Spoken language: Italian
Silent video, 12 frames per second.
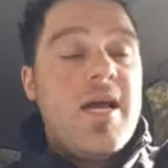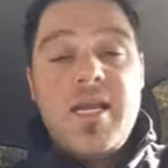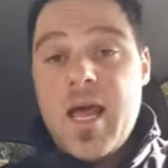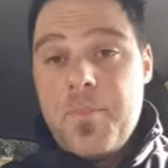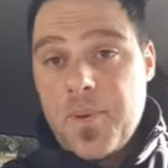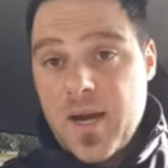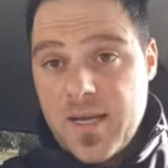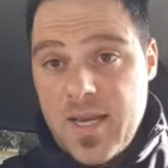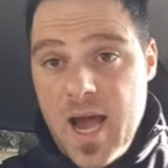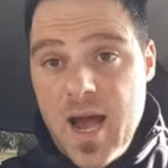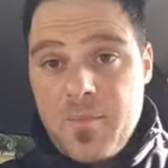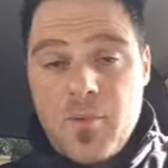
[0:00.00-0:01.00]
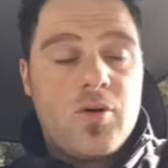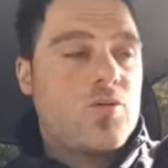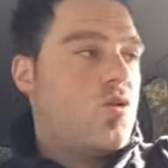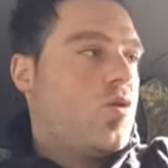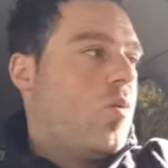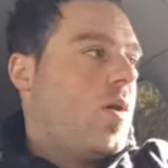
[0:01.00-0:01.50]
Ne parliamo
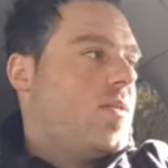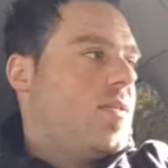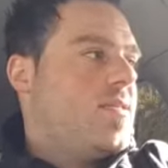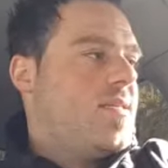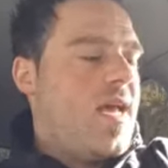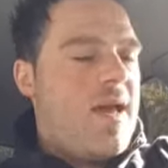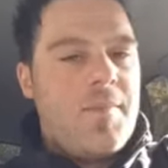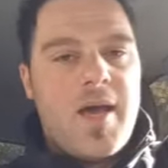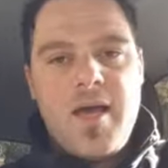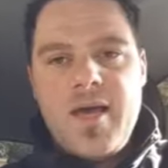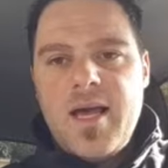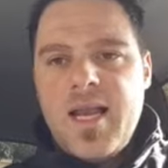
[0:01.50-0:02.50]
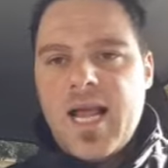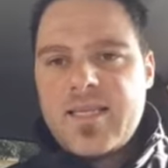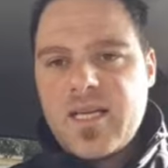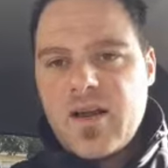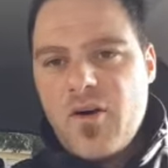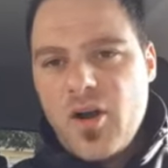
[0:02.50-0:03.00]
tutti quanti insieme
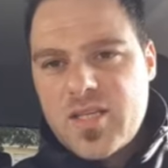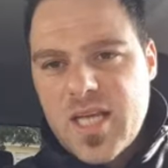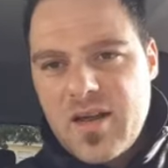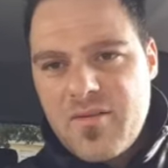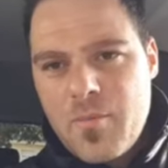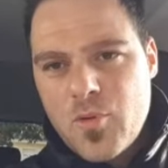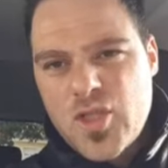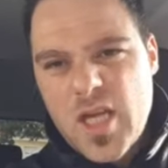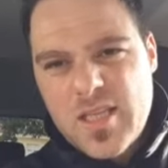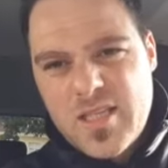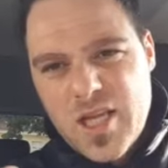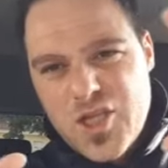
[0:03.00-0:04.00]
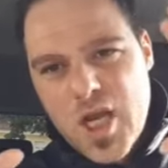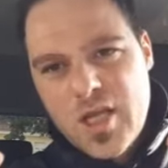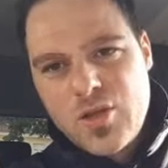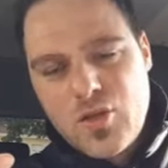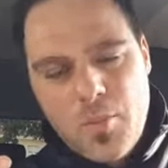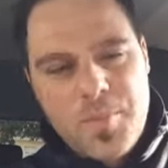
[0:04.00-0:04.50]
L'altra volta eravamo
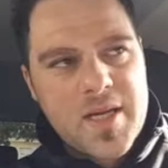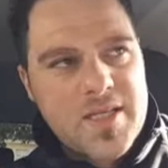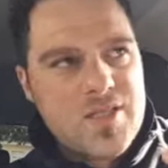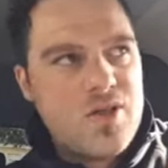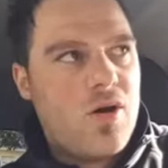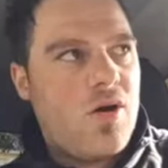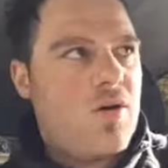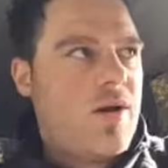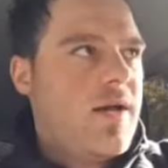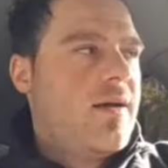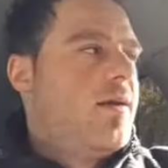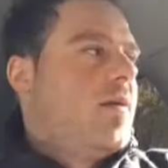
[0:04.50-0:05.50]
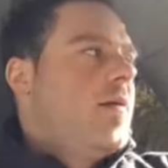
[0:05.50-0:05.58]
700 persone